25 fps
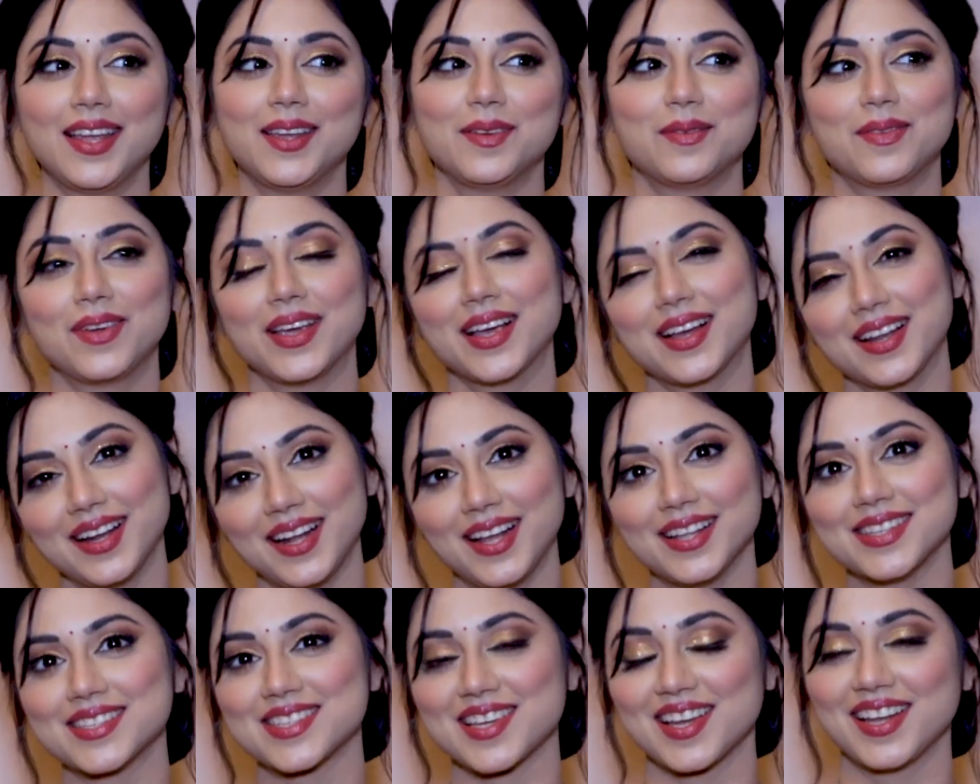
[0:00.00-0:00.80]
नहीं
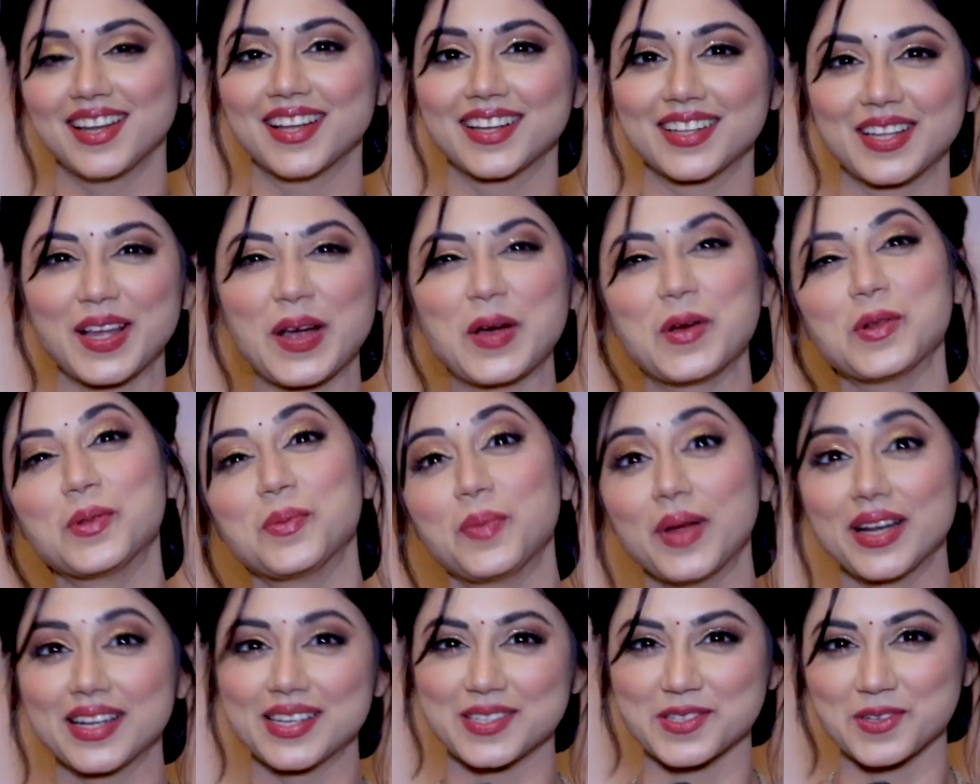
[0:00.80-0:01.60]
फेंकना अच्छा लगता है खुद
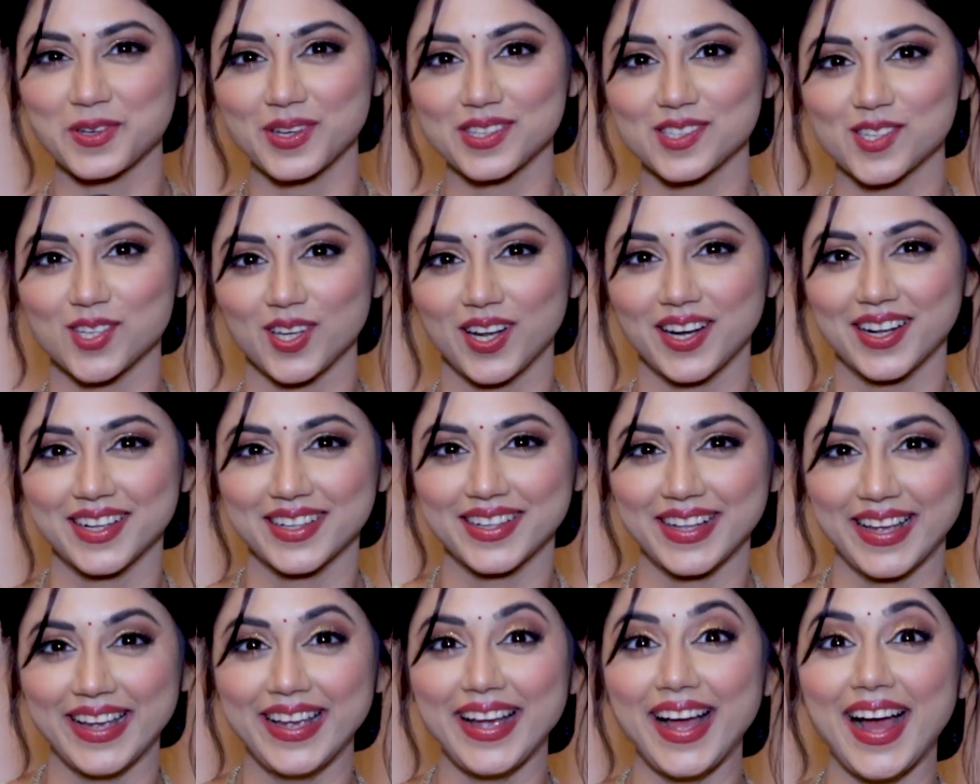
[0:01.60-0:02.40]
पर किसको अच्छा
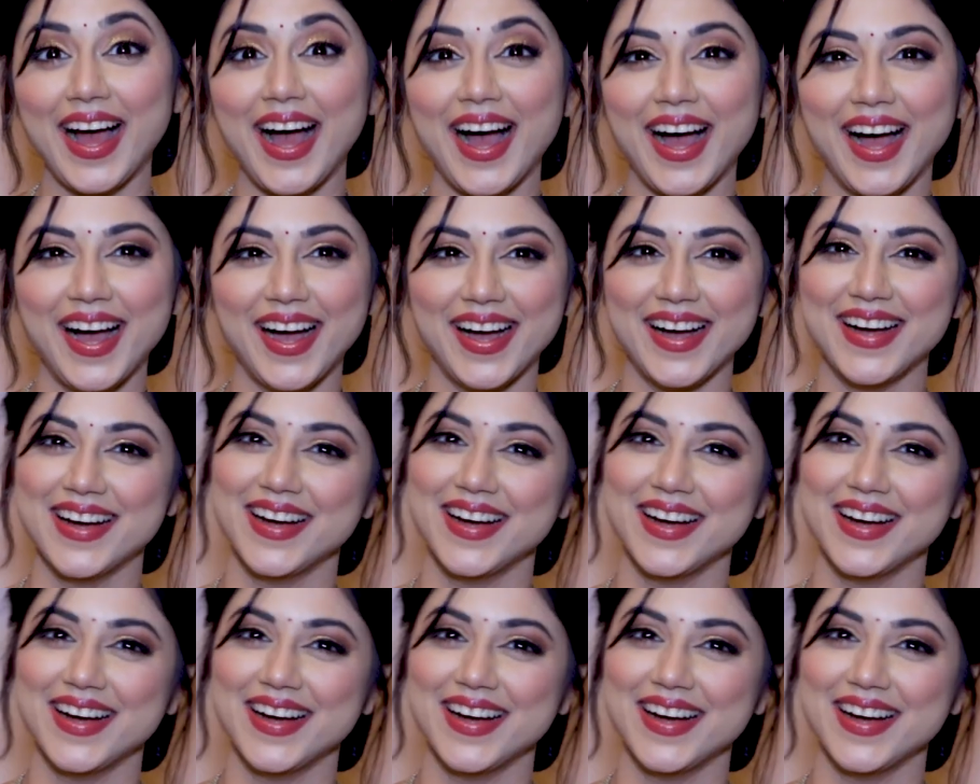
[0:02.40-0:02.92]
लगता है